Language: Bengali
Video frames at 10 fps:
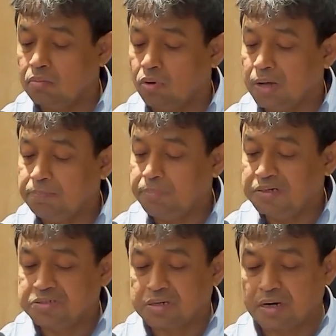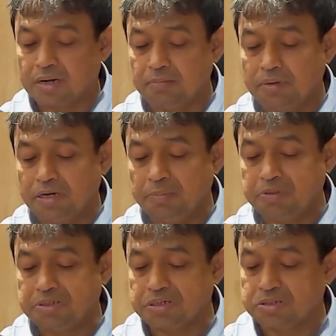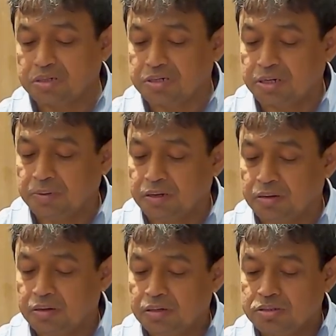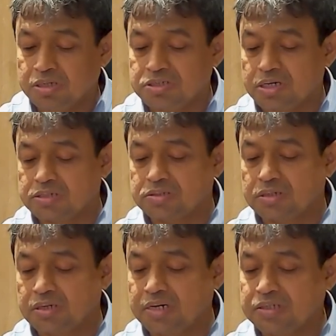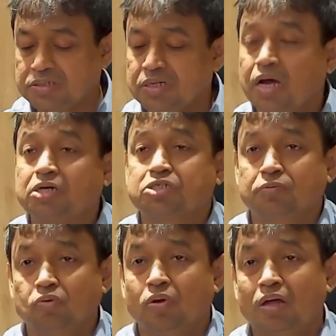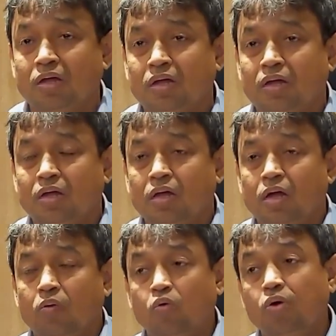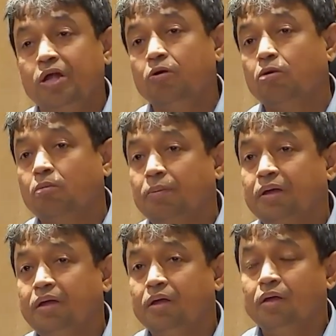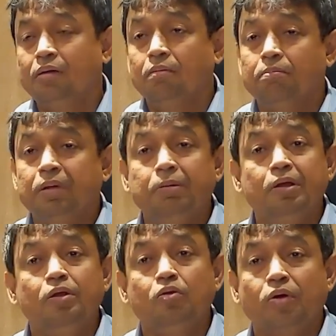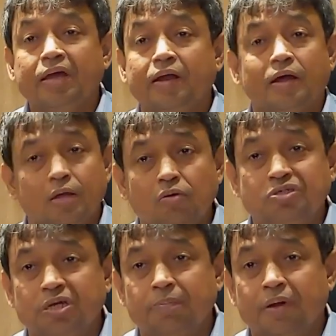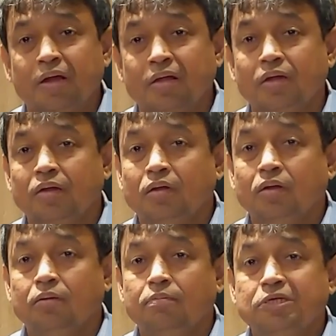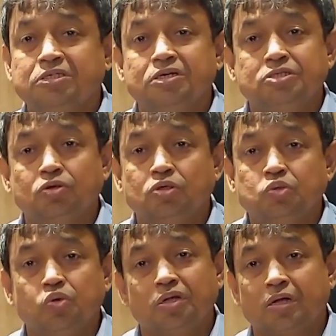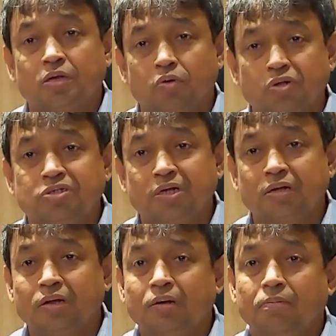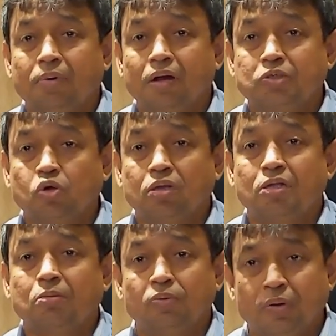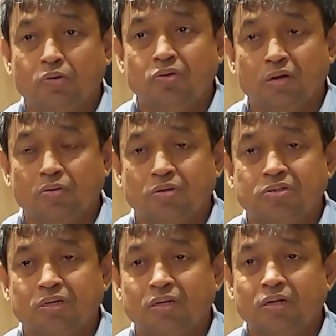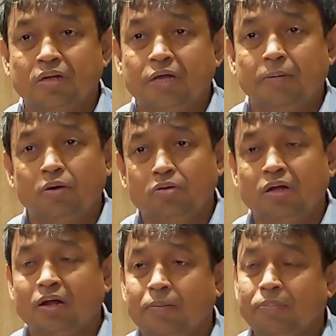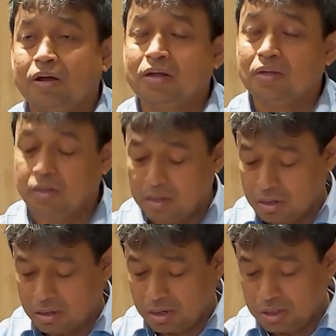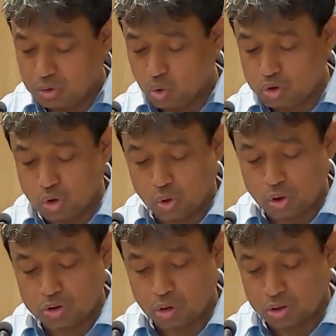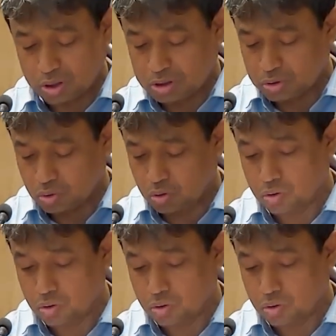ওয়েব বেসড ক্রাইম ইনভেস্টিগেশনের টিমের যে ইনচার্জ এডিসি আশরাফুল্লাহ ও এরকমভাবে বিভিন্ন এর আগেও সে প্রায় বিশ ত্রিশ জন চোরকে তারা ধরেছে প্রায় শতাধিক মোবাইল উদ্ধার করেছে এবারও তারা প্রায় এই চোর চক্রের সর্দার সহ